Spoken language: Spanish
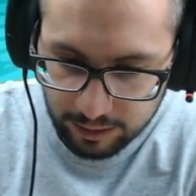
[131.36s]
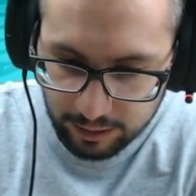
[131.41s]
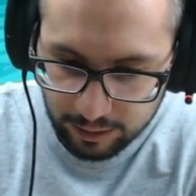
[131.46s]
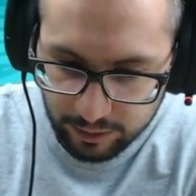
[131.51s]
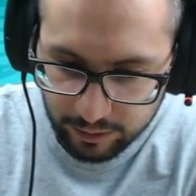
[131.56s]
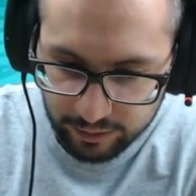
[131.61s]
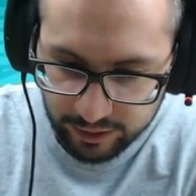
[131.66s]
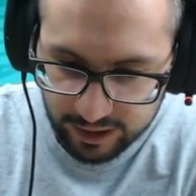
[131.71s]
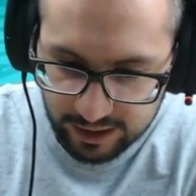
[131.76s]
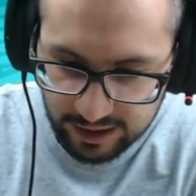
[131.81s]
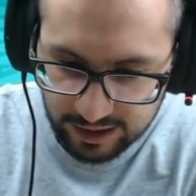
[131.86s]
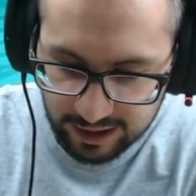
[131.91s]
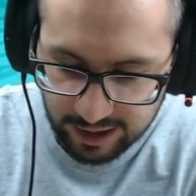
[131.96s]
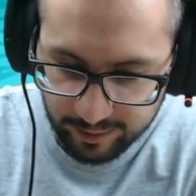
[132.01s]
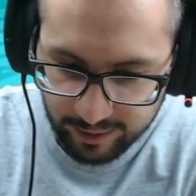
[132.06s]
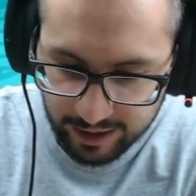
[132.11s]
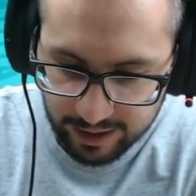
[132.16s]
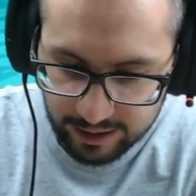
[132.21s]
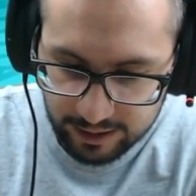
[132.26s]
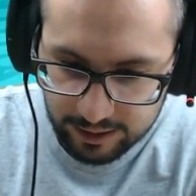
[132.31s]
un teslito
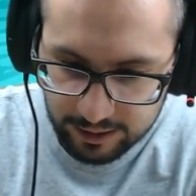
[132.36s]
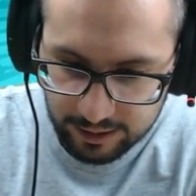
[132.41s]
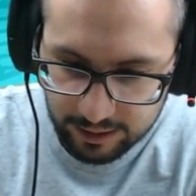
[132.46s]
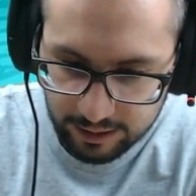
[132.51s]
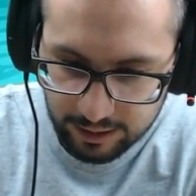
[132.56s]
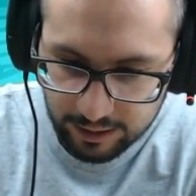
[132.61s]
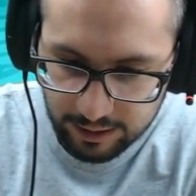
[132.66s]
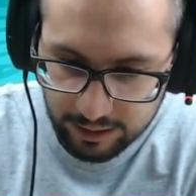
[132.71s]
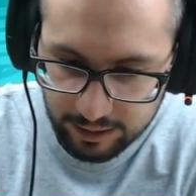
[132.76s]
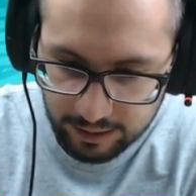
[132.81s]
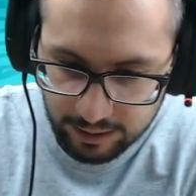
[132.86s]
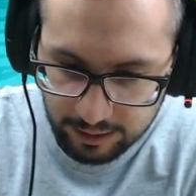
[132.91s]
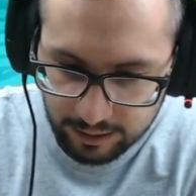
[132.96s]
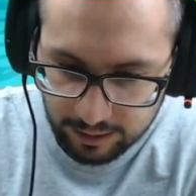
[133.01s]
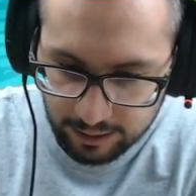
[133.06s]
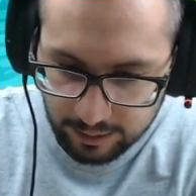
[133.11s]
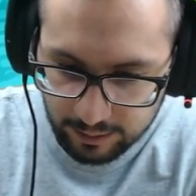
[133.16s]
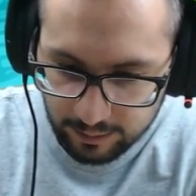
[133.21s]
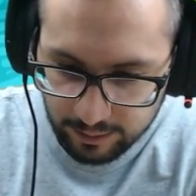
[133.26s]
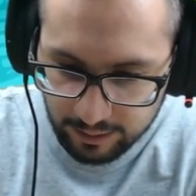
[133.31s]
más.
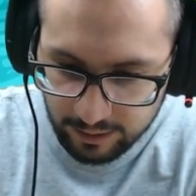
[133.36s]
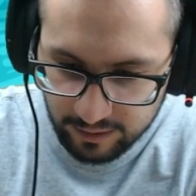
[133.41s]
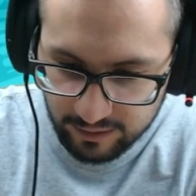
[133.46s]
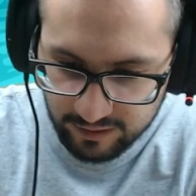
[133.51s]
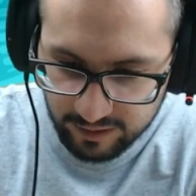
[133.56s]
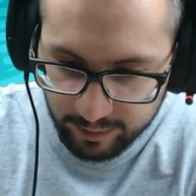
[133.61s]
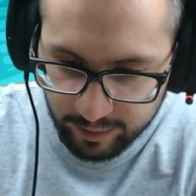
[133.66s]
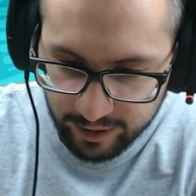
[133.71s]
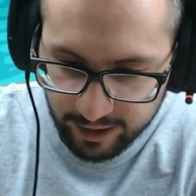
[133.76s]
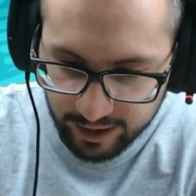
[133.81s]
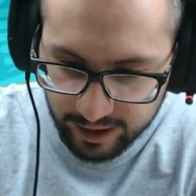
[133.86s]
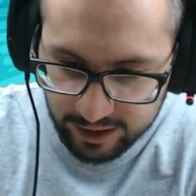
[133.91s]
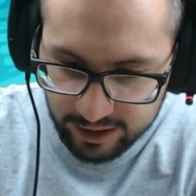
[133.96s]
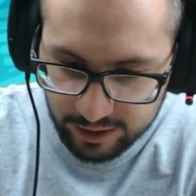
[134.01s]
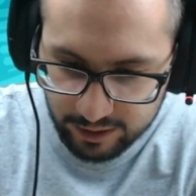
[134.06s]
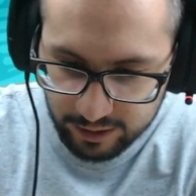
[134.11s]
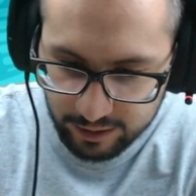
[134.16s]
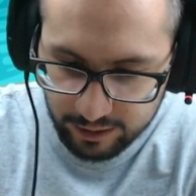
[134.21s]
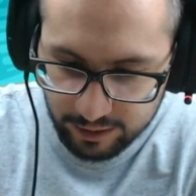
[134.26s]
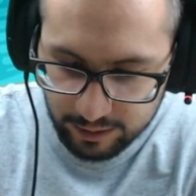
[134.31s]
Vamos a pegar
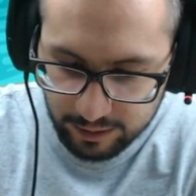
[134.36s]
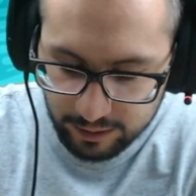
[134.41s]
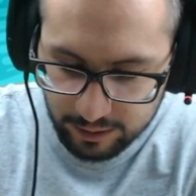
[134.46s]
esto.